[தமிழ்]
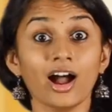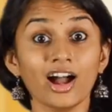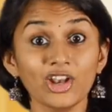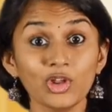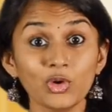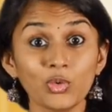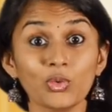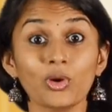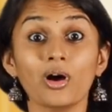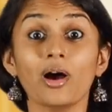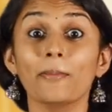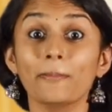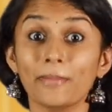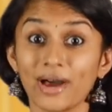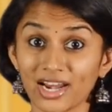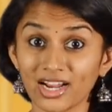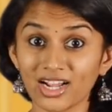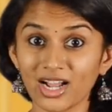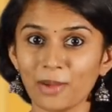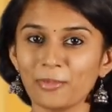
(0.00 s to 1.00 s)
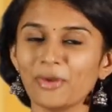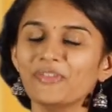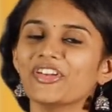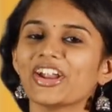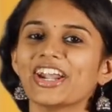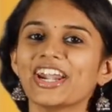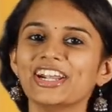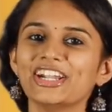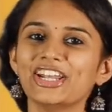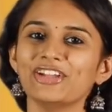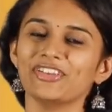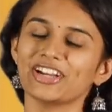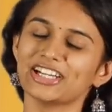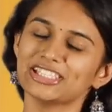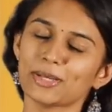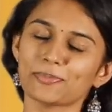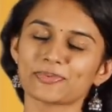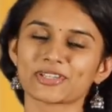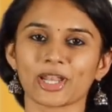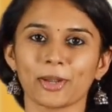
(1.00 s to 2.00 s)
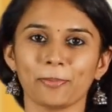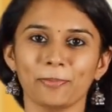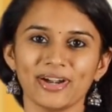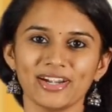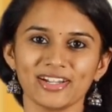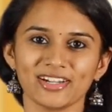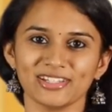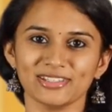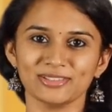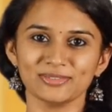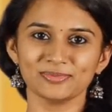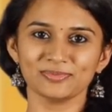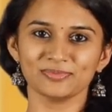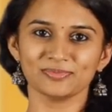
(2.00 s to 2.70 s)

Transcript: ஹலோ மறக்காம விகடன் டிவிக்கு சப்ஸ்கிரைப் பண்ணுங்க